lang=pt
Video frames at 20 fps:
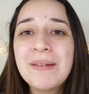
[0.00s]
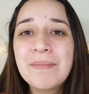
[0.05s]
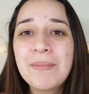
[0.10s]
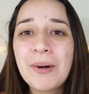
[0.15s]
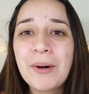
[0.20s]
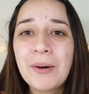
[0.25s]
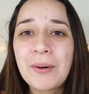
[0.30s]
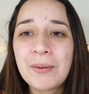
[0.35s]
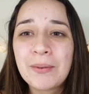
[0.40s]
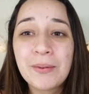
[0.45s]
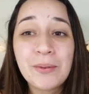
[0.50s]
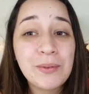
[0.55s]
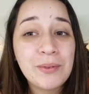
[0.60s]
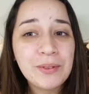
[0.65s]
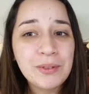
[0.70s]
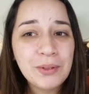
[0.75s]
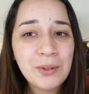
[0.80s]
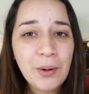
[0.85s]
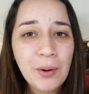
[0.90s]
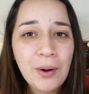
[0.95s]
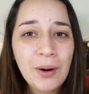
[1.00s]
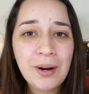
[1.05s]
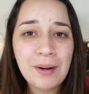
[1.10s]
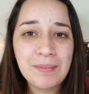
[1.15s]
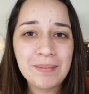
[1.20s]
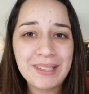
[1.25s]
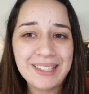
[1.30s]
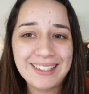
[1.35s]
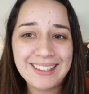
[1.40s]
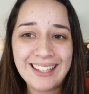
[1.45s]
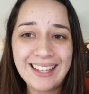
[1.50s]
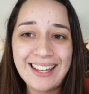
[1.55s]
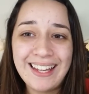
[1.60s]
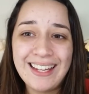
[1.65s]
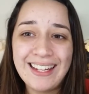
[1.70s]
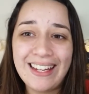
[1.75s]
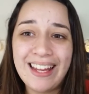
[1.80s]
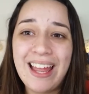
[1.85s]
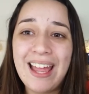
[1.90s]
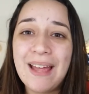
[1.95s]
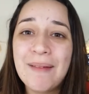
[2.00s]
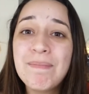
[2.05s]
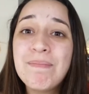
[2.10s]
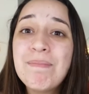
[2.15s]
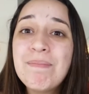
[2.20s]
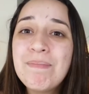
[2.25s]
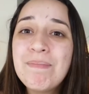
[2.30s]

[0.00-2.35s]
Bom, o nome dele é